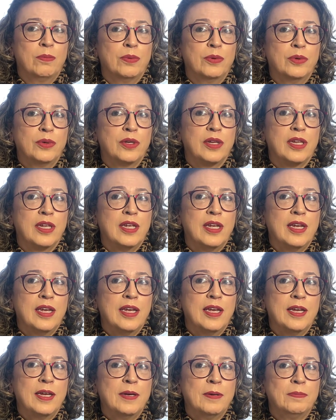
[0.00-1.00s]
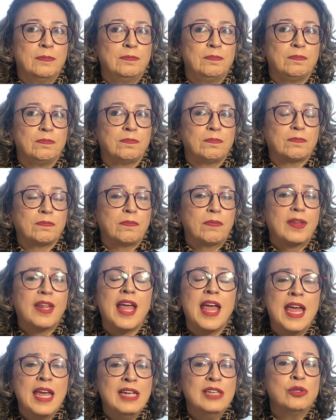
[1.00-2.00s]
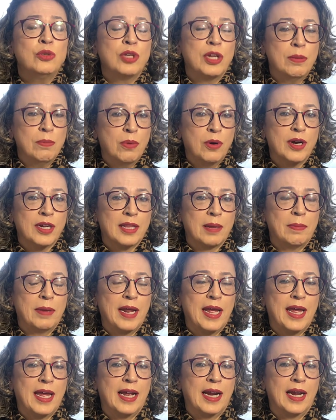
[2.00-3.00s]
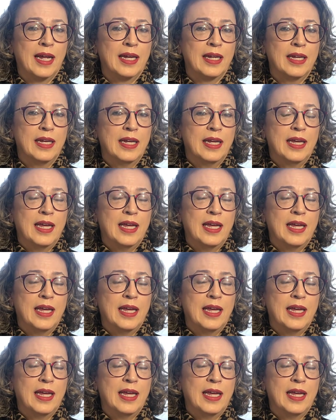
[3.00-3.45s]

porque é isso que importa para ela.